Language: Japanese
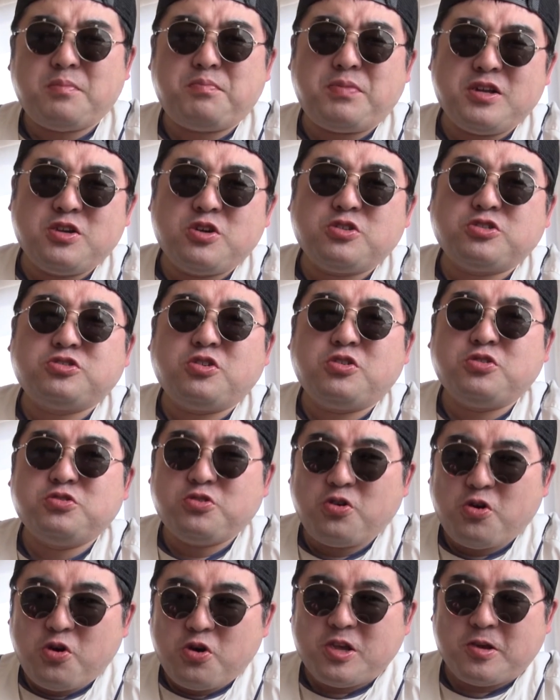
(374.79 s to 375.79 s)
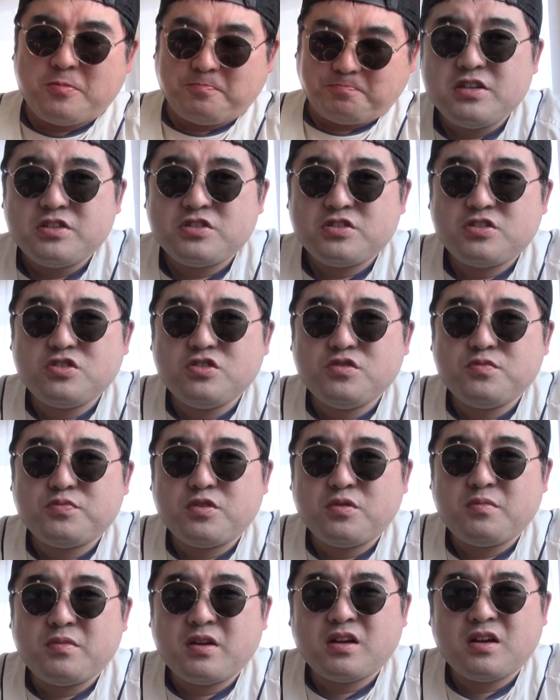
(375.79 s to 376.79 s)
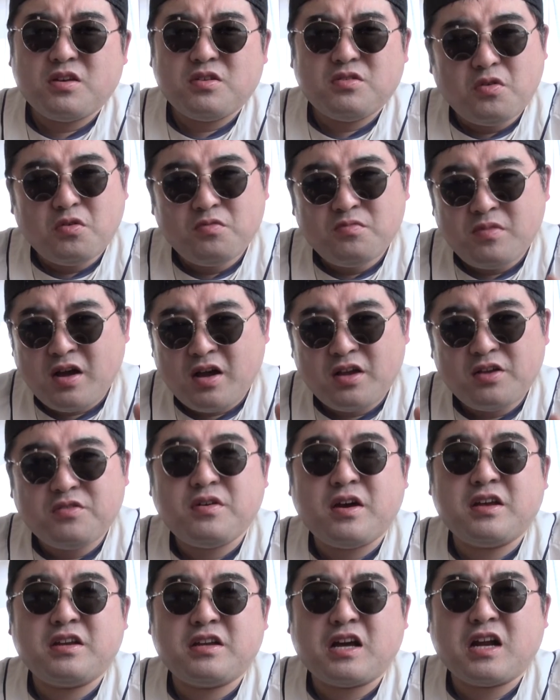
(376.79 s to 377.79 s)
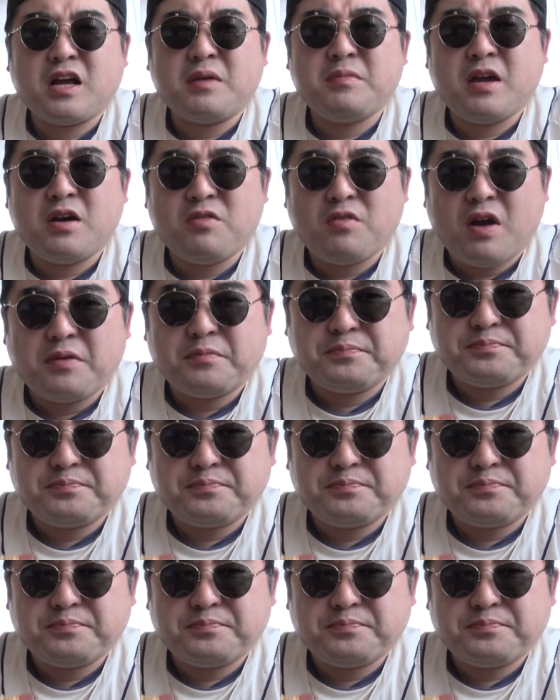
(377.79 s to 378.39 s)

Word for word: ぱり予想通り、スープと麺がうまい具合に絡み合うわ。